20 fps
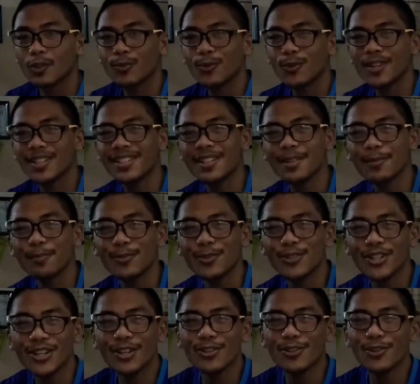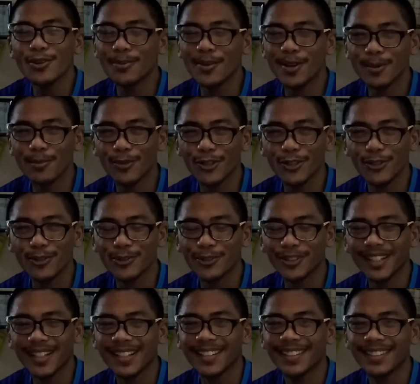What's up po sa inyo mga
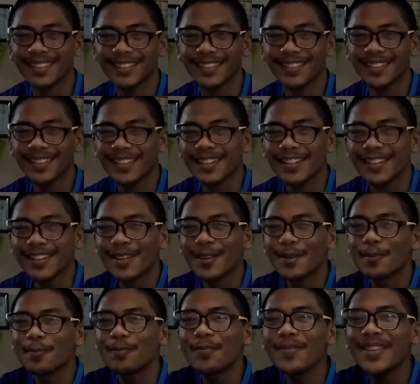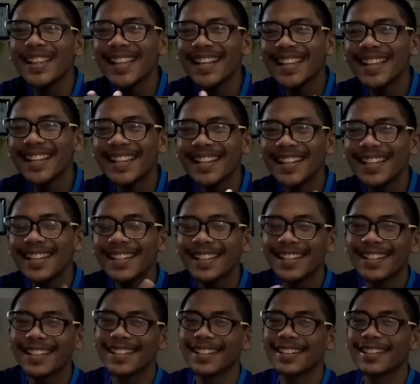boykotan?
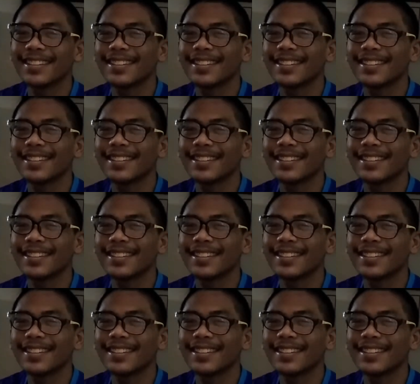Palalalalalan.